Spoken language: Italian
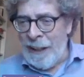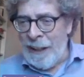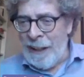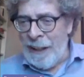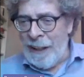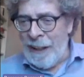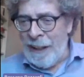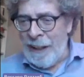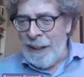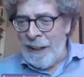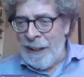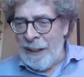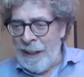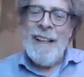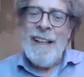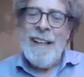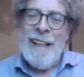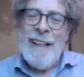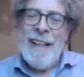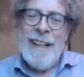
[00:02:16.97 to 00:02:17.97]
Ecco
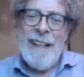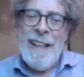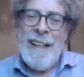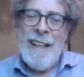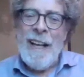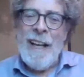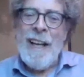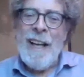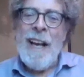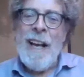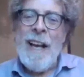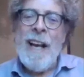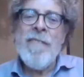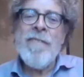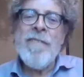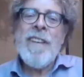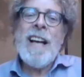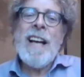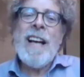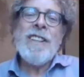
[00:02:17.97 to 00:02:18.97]

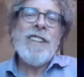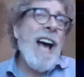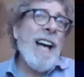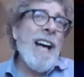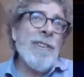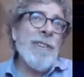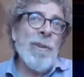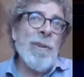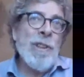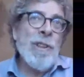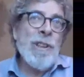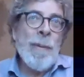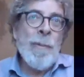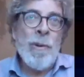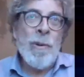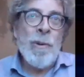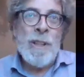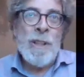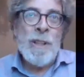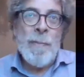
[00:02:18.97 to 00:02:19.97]
e, e, e, viaggiando,
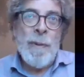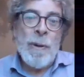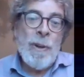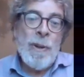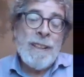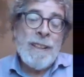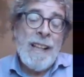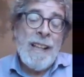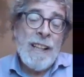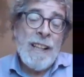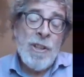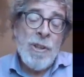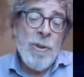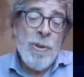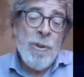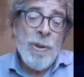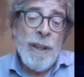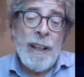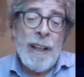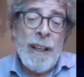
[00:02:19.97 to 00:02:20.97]
diciamo così, per questa
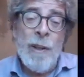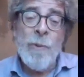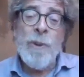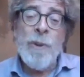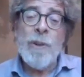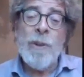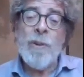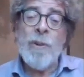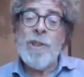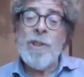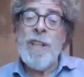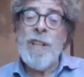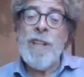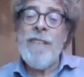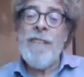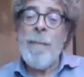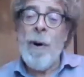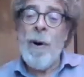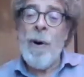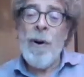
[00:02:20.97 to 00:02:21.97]
regione che lui
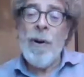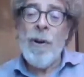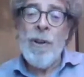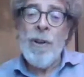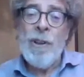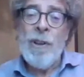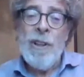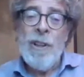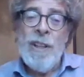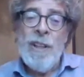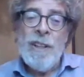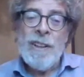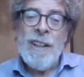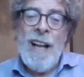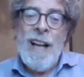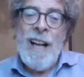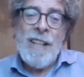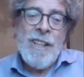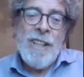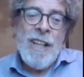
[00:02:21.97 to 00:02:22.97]
conosceva poco,
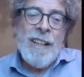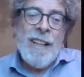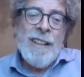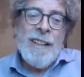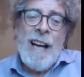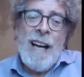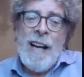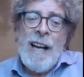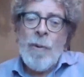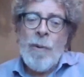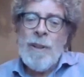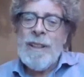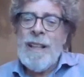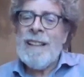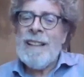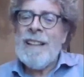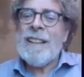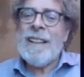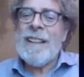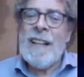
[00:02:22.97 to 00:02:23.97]
si lascia andare a
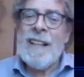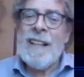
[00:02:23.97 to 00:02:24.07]
questa